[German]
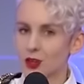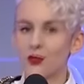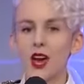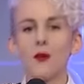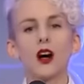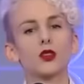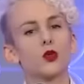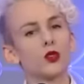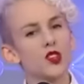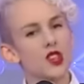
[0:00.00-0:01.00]
Und wer macht
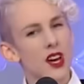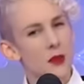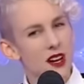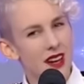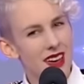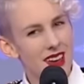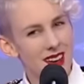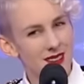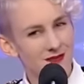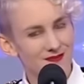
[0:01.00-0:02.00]
gutes Kabarett?